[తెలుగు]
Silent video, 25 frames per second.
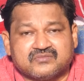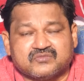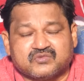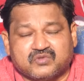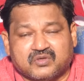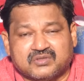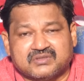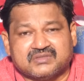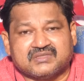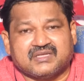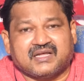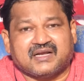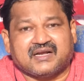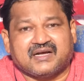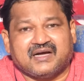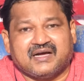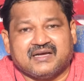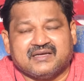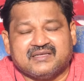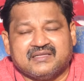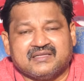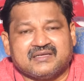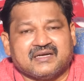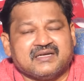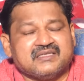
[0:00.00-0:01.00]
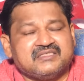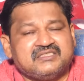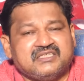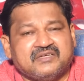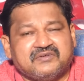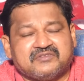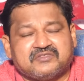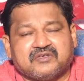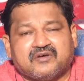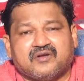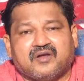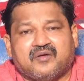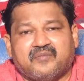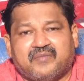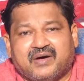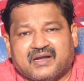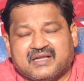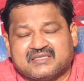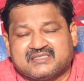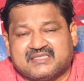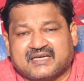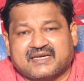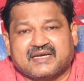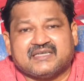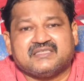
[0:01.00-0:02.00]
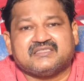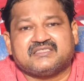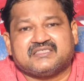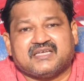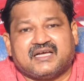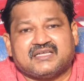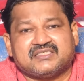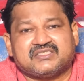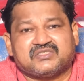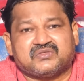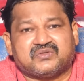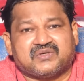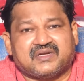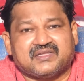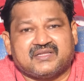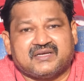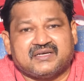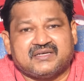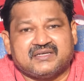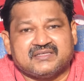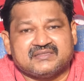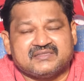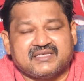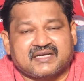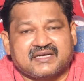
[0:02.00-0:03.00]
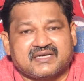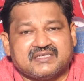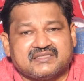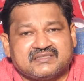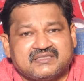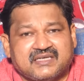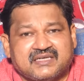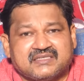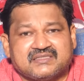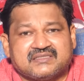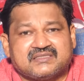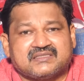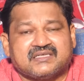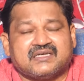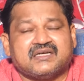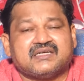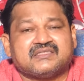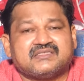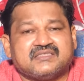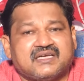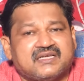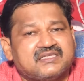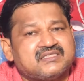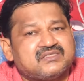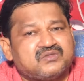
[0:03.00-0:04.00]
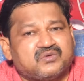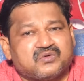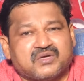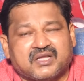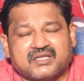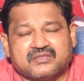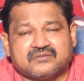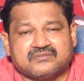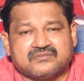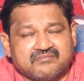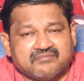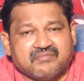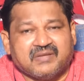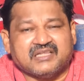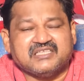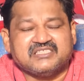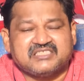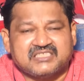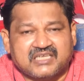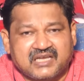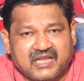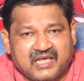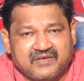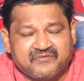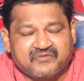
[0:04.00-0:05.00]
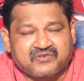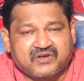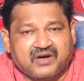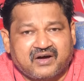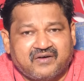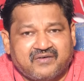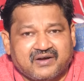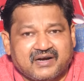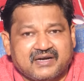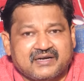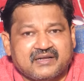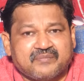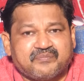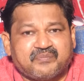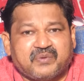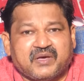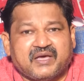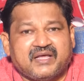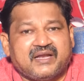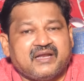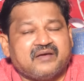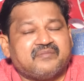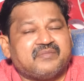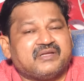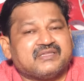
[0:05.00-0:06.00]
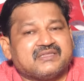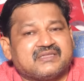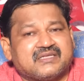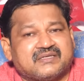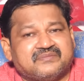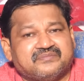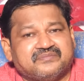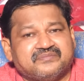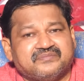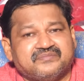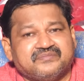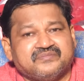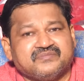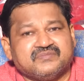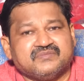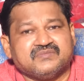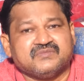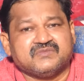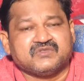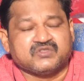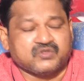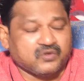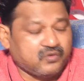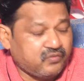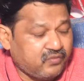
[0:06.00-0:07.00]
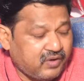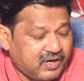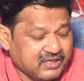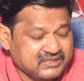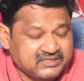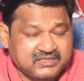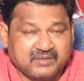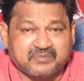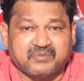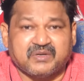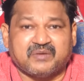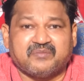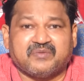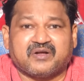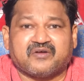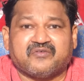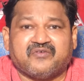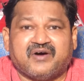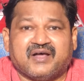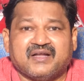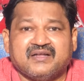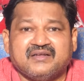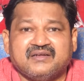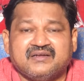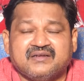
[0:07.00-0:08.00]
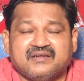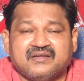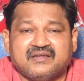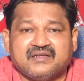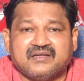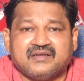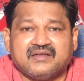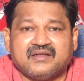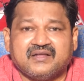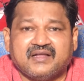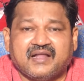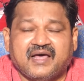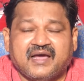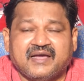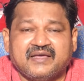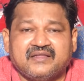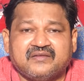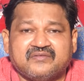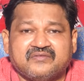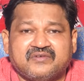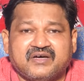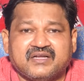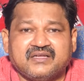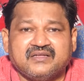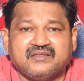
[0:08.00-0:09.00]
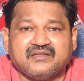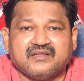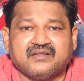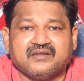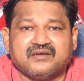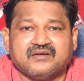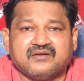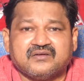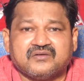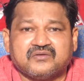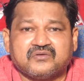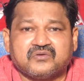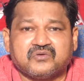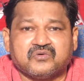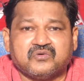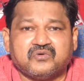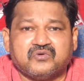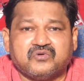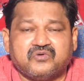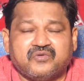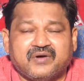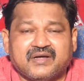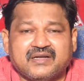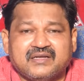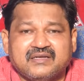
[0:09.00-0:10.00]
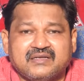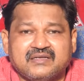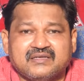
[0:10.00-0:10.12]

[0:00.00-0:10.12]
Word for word: తొందరగా ఎందుకంటే జీవితంలో మళ్ళీ సెకండ్ ఛాన్స్ ఉండదండి సెకండ్ ఛాన్స్ థర్డ్ ఛాన్స్ ఉండదు మంచి లైఫ్ కావాలంటే పేరే మంత్రం సో వాట్సాప్ నంబర్ వన్ నైన్ వన్ టూ వన్